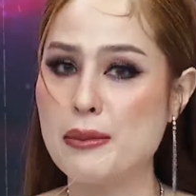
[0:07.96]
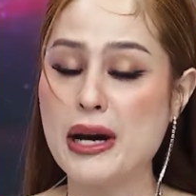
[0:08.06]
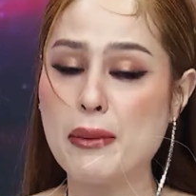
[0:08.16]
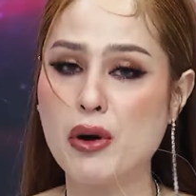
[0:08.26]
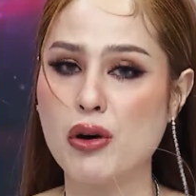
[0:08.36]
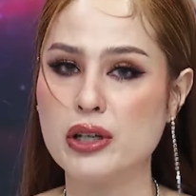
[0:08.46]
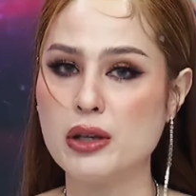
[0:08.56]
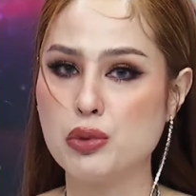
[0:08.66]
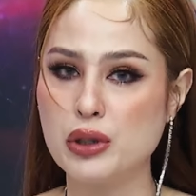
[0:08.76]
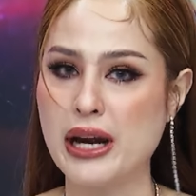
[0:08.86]
ไรมาก พอ
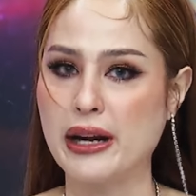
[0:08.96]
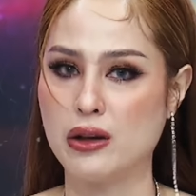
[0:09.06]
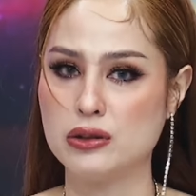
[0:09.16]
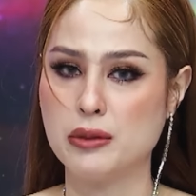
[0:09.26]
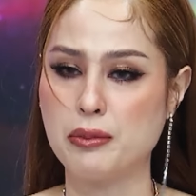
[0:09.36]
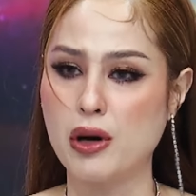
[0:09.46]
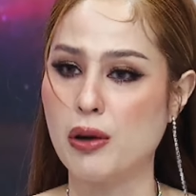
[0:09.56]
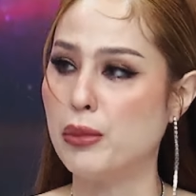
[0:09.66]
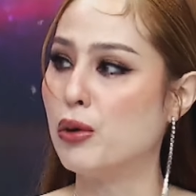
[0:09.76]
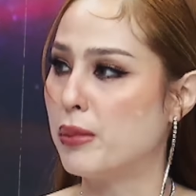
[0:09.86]
ที่ผู้ใหญ่เขาจะพร้
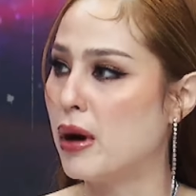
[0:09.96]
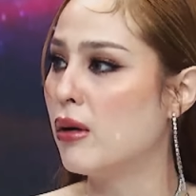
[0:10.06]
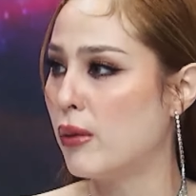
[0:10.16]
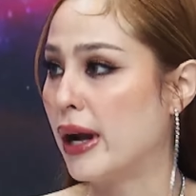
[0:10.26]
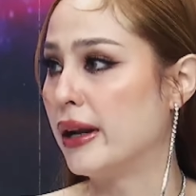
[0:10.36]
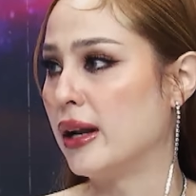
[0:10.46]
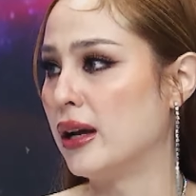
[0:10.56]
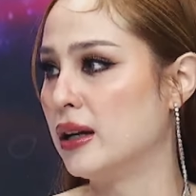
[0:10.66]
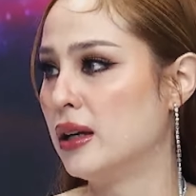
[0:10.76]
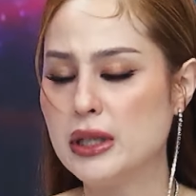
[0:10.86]
อมปกป้องขวัญ
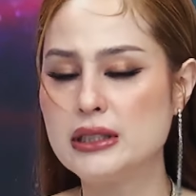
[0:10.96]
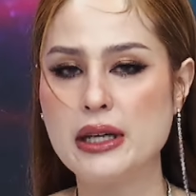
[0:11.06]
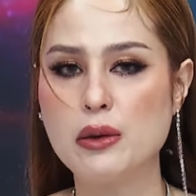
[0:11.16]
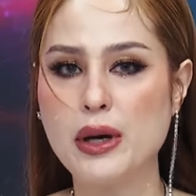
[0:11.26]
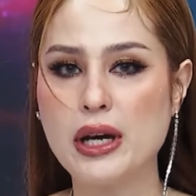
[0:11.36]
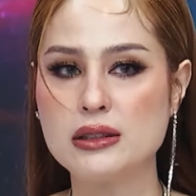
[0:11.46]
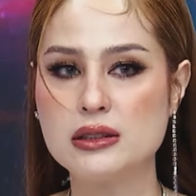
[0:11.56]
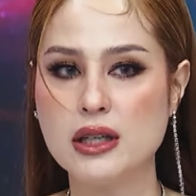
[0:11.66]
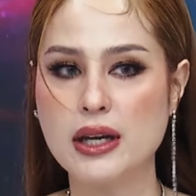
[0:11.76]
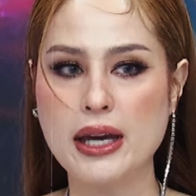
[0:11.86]
นะไม่ใช่ว่า
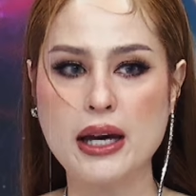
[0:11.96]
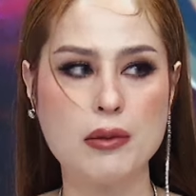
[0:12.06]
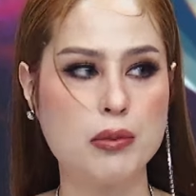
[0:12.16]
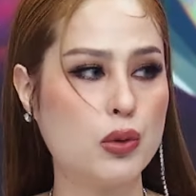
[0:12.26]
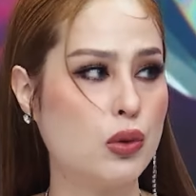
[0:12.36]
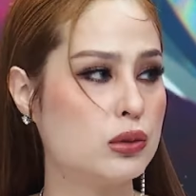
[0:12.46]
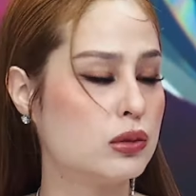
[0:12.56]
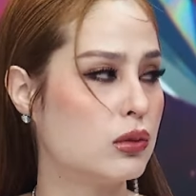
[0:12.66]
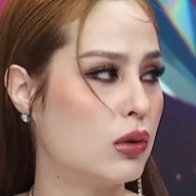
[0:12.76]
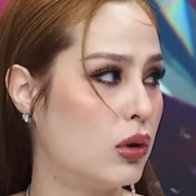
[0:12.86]
เชื่อแค่คำพูด
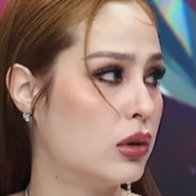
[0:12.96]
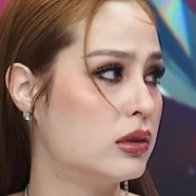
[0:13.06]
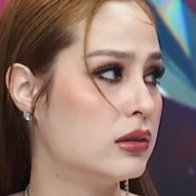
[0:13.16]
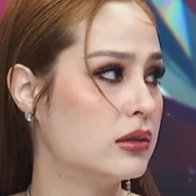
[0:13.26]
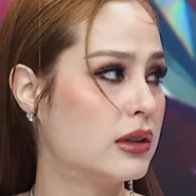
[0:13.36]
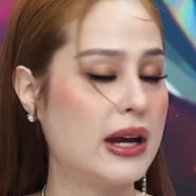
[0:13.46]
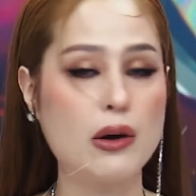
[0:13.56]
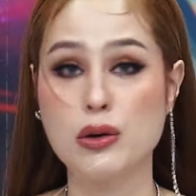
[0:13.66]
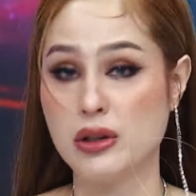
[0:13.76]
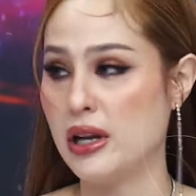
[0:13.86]
คนแค่
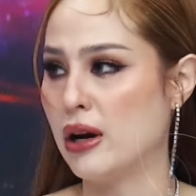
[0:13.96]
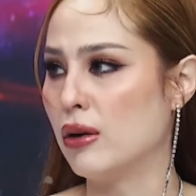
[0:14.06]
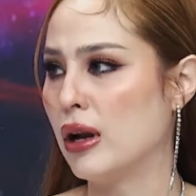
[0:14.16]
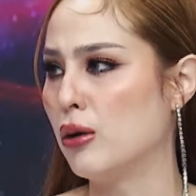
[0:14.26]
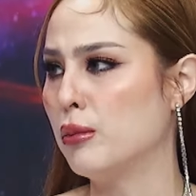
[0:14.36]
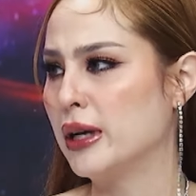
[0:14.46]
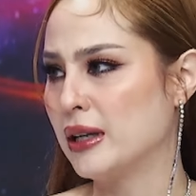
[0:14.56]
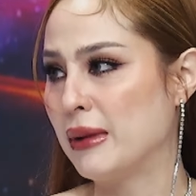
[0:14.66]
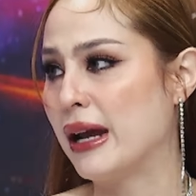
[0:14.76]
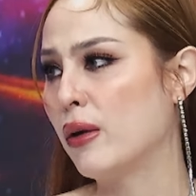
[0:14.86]
คนเดียวแล้วมา
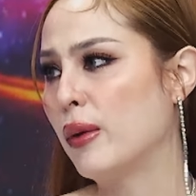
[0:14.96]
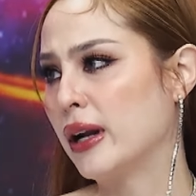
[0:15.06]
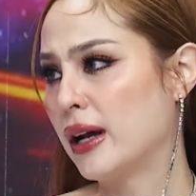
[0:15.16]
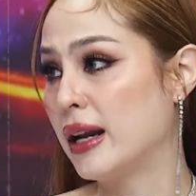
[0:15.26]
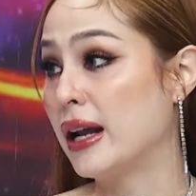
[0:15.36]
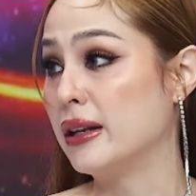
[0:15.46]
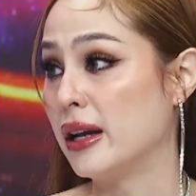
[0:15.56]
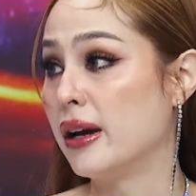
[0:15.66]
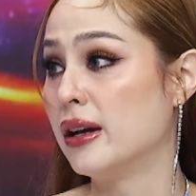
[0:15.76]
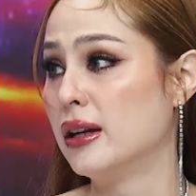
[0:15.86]
ทำร้ายขวัญขนาด
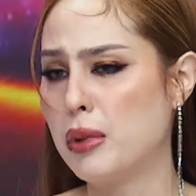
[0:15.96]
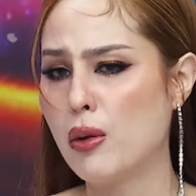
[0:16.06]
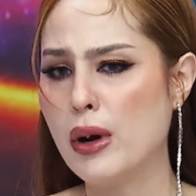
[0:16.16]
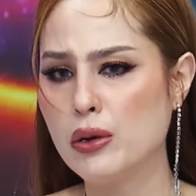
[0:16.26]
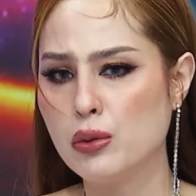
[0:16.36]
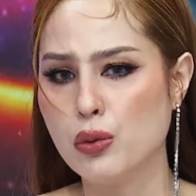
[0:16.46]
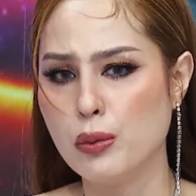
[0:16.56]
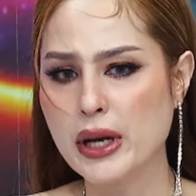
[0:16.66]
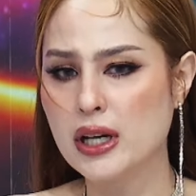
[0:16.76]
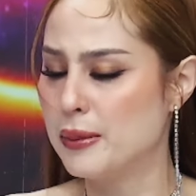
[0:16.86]
เนี้ยเพราะว่าหนู
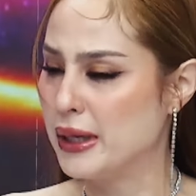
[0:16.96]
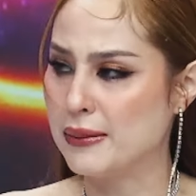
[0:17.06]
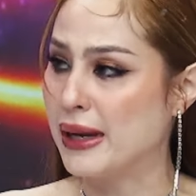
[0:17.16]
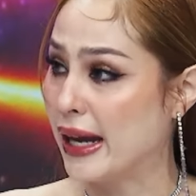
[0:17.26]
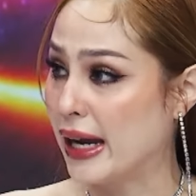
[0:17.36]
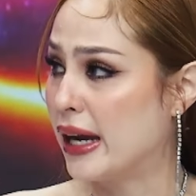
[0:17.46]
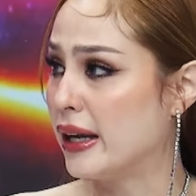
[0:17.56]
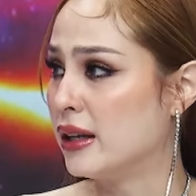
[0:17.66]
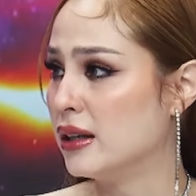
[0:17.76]
ไม่เคยไปทำร้ายใคร